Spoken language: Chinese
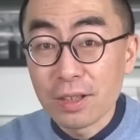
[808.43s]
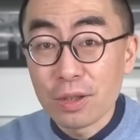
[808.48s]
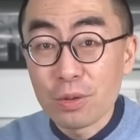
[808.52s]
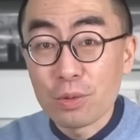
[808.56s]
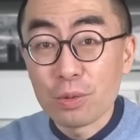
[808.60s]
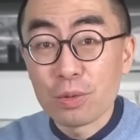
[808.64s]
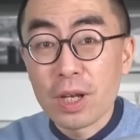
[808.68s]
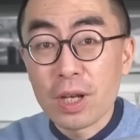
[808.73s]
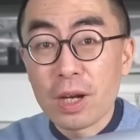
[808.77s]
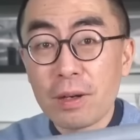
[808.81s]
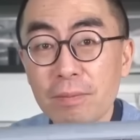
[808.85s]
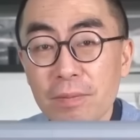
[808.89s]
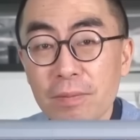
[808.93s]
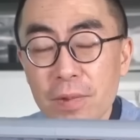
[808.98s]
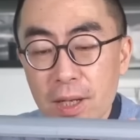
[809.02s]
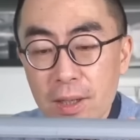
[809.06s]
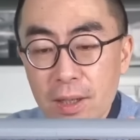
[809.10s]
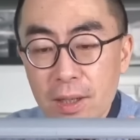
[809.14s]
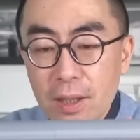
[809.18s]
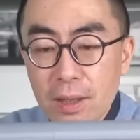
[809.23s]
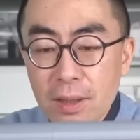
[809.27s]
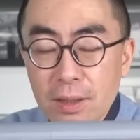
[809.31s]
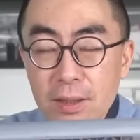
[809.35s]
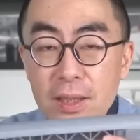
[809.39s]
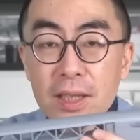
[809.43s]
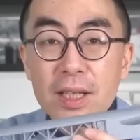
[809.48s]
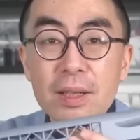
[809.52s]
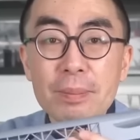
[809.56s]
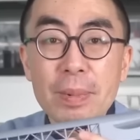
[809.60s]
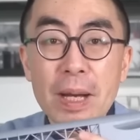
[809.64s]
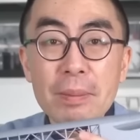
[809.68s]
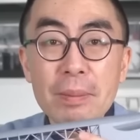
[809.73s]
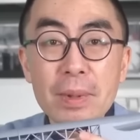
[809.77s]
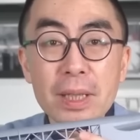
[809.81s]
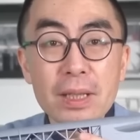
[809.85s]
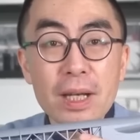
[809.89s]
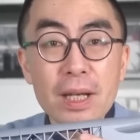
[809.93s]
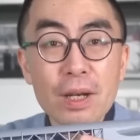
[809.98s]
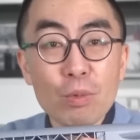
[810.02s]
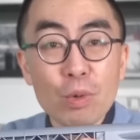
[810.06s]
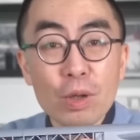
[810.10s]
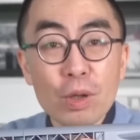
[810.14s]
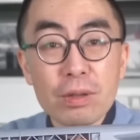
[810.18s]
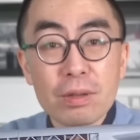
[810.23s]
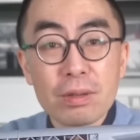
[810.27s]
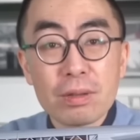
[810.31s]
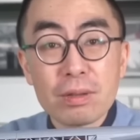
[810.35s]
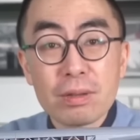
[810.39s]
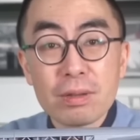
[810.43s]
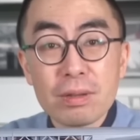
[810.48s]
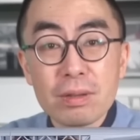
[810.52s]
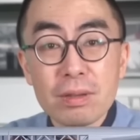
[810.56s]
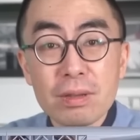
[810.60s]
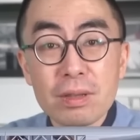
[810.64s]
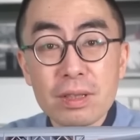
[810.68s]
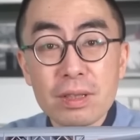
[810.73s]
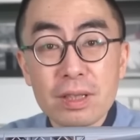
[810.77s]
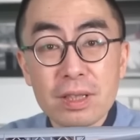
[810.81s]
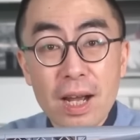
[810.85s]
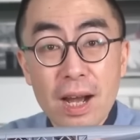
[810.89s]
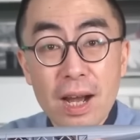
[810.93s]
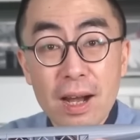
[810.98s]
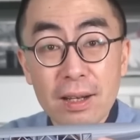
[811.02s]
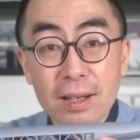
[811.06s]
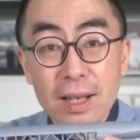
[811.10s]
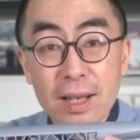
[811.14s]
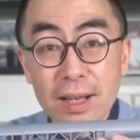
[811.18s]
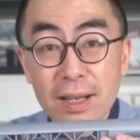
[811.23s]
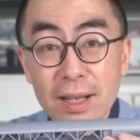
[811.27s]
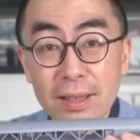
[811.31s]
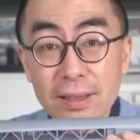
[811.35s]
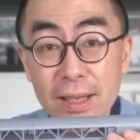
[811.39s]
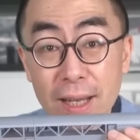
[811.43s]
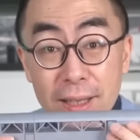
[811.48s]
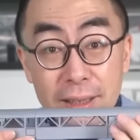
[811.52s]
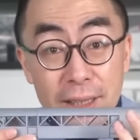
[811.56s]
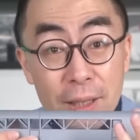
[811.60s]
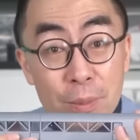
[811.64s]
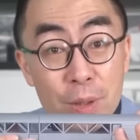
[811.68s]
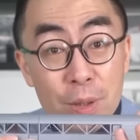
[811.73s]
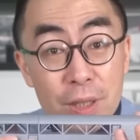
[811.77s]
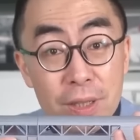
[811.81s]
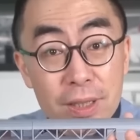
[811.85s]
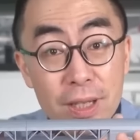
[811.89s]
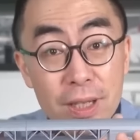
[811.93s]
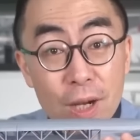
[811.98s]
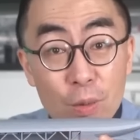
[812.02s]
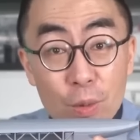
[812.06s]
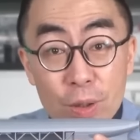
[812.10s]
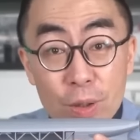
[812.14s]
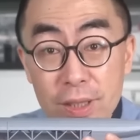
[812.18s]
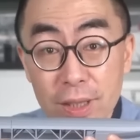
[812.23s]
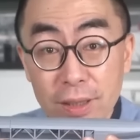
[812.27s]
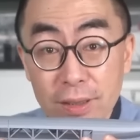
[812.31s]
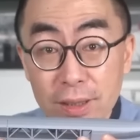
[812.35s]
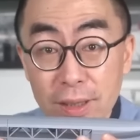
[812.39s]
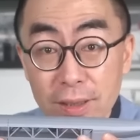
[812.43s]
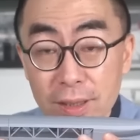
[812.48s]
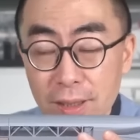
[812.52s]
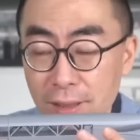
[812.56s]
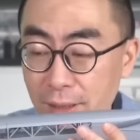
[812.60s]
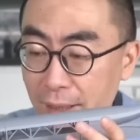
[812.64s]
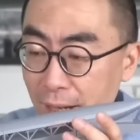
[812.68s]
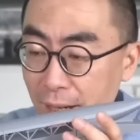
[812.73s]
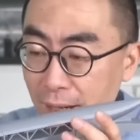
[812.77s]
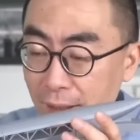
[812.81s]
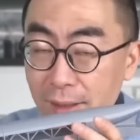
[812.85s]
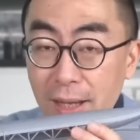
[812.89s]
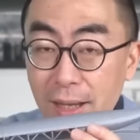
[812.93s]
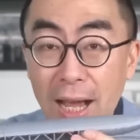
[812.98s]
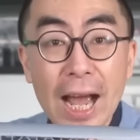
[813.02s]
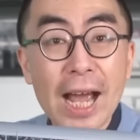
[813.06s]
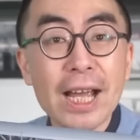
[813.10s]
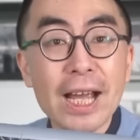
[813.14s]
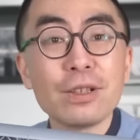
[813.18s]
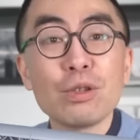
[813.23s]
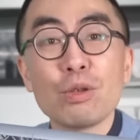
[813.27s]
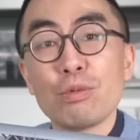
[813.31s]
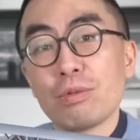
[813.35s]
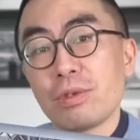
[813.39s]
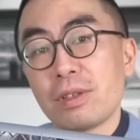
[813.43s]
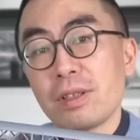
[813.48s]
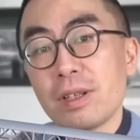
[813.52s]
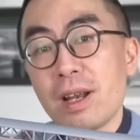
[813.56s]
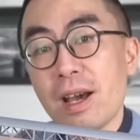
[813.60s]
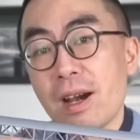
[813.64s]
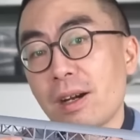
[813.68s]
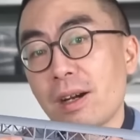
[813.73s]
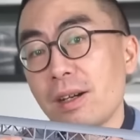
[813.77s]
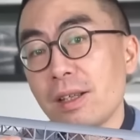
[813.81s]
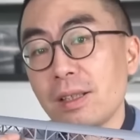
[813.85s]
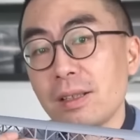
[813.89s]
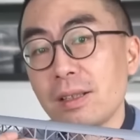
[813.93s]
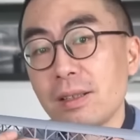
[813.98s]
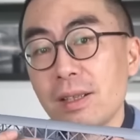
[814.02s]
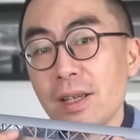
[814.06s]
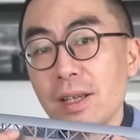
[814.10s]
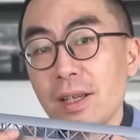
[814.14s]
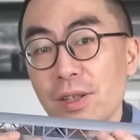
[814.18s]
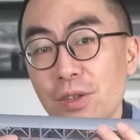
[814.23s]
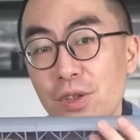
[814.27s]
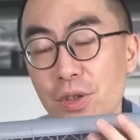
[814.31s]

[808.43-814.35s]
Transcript: 当的粗糙。这个版本呢，我只是想看看它能不能像我想象的那样开动起来而已。